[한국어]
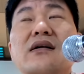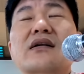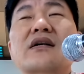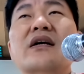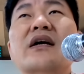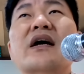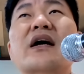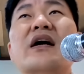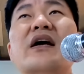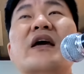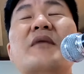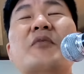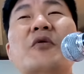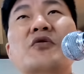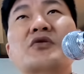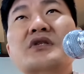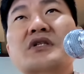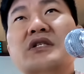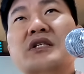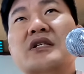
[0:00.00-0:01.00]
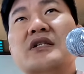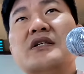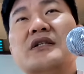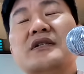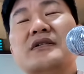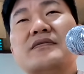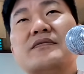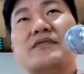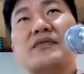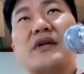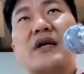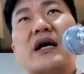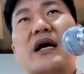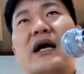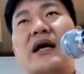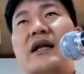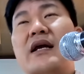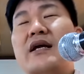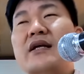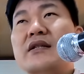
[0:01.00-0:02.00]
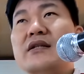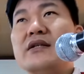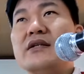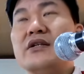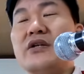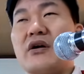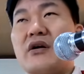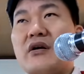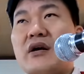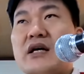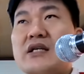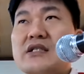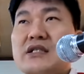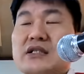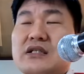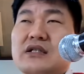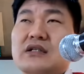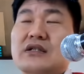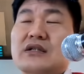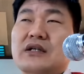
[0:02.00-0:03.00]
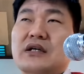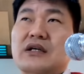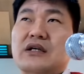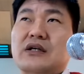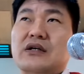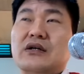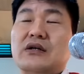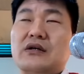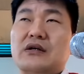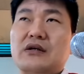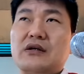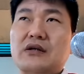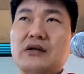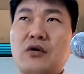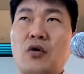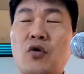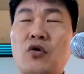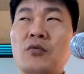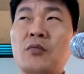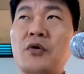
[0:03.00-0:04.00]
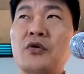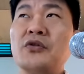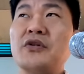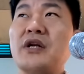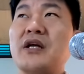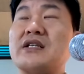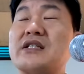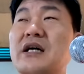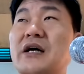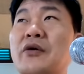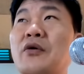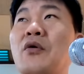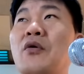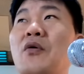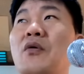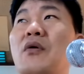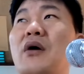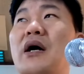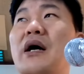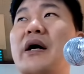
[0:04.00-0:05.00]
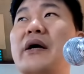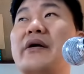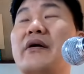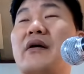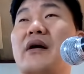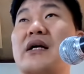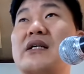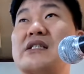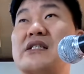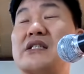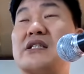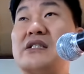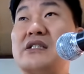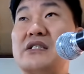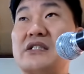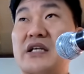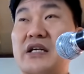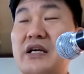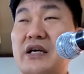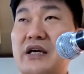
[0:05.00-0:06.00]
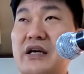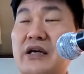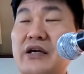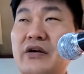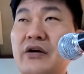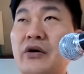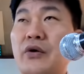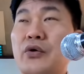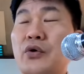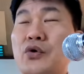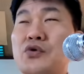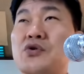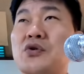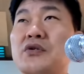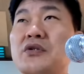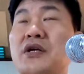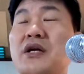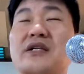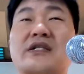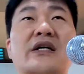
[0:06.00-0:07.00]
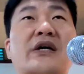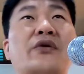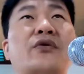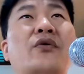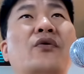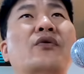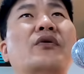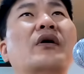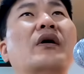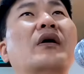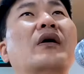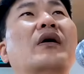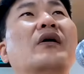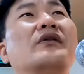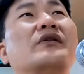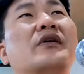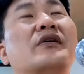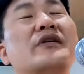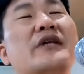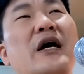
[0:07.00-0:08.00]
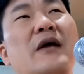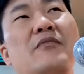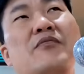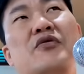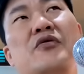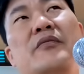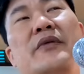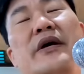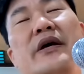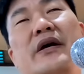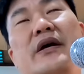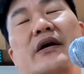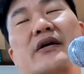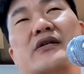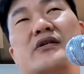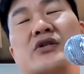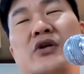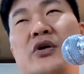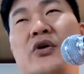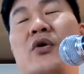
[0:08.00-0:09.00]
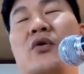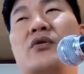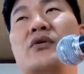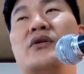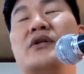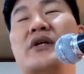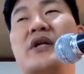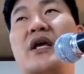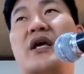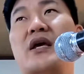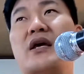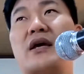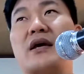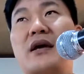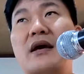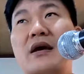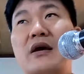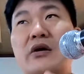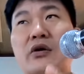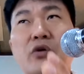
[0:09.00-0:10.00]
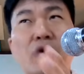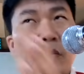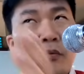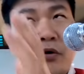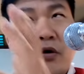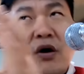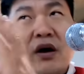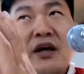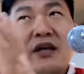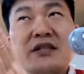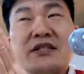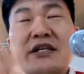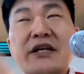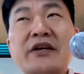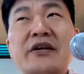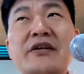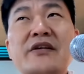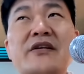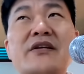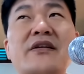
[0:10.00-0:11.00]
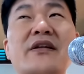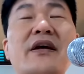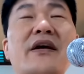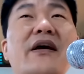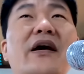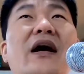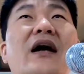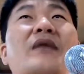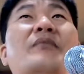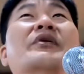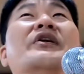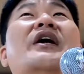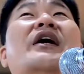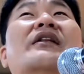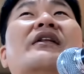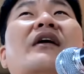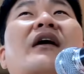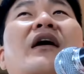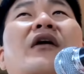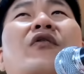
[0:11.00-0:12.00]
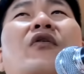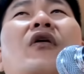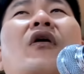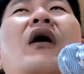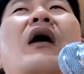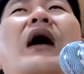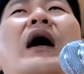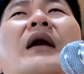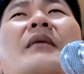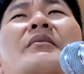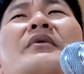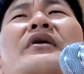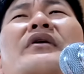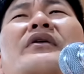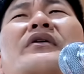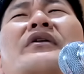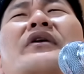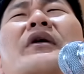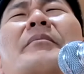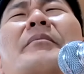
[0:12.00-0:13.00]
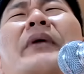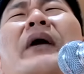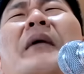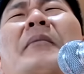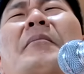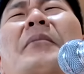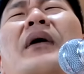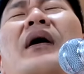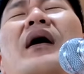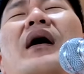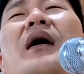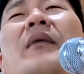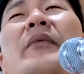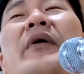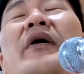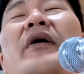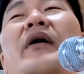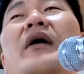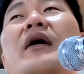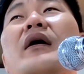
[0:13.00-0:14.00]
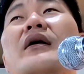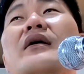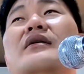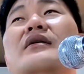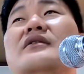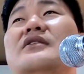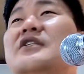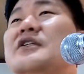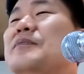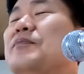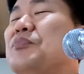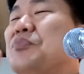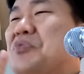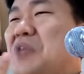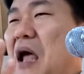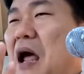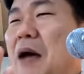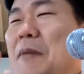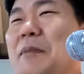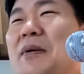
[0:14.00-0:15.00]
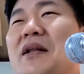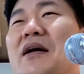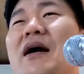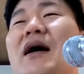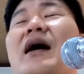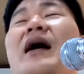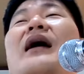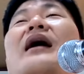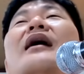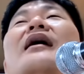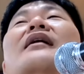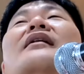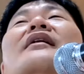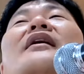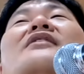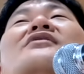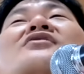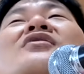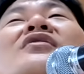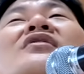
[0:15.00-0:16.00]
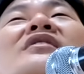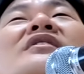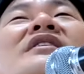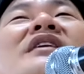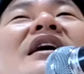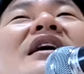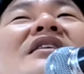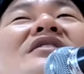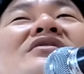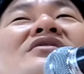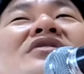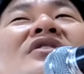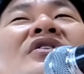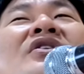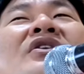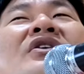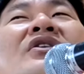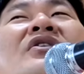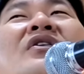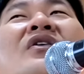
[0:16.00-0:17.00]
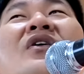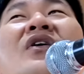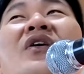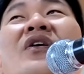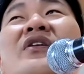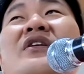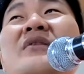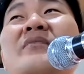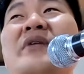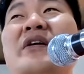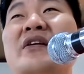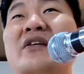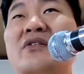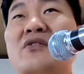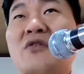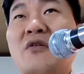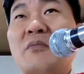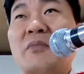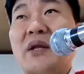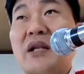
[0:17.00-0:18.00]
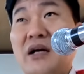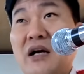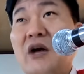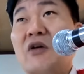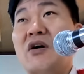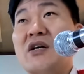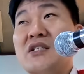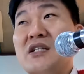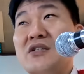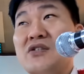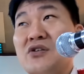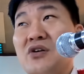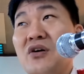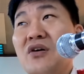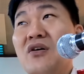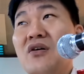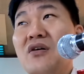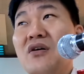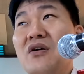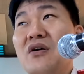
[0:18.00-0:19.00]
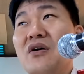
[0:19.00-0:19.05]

의학의 본질은 안에 있는 여러 가지 이 호르몬들의 작용과 여러 가지 신체 요소들의 작용, 어떤 약품의 적용들이 교묘하게 짜여 있는데 할머니한테 갖고 할머니 너배 아파 하면 침탁 빼다가 내 손은 약서이고 입에는 네 똥배닥 하고 앉았죠.